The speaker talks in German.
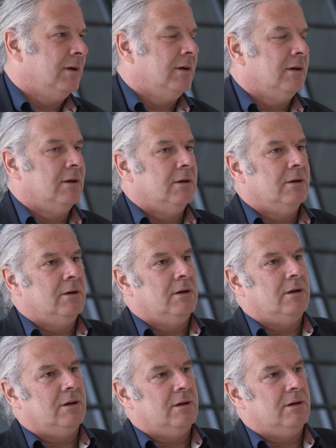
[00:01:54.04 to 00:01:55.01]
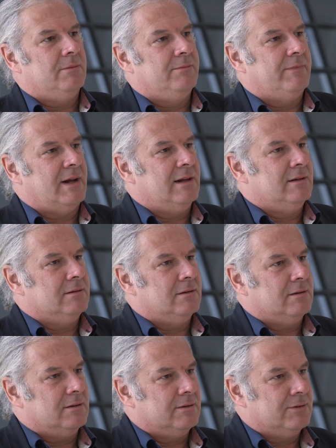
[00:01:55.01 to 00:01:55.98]
Mhm ähm, weil
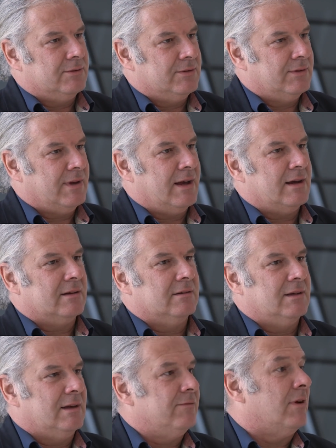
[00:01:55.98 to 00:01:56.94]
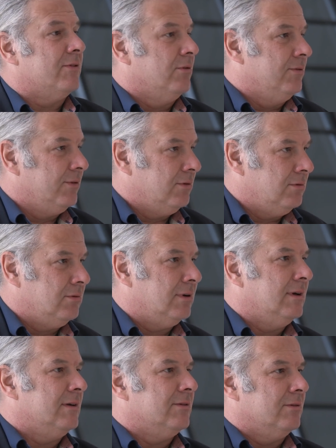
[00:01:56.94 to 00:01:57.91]
äh, sozusagen die Inflation so
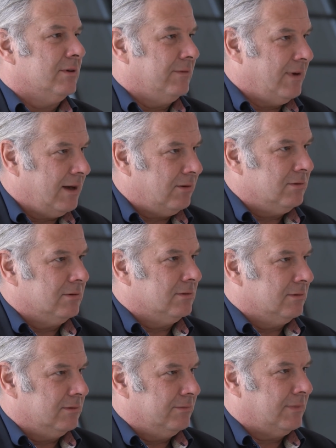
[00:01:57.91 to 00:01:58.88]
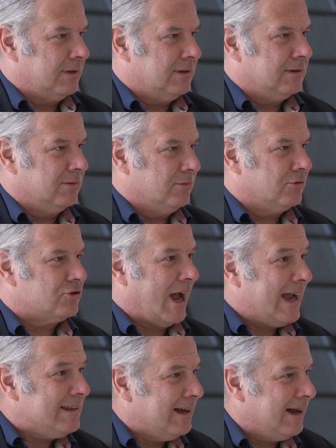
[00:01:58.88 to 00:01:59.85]
hoch ist und die Währung, man nicht genug
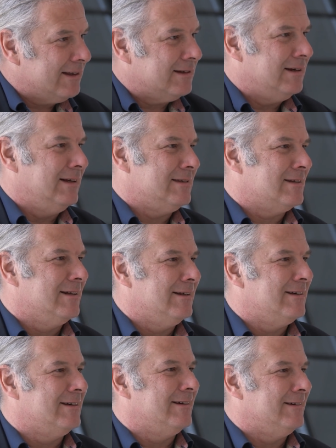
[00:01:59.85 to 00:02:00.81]
Scheine hat letztlich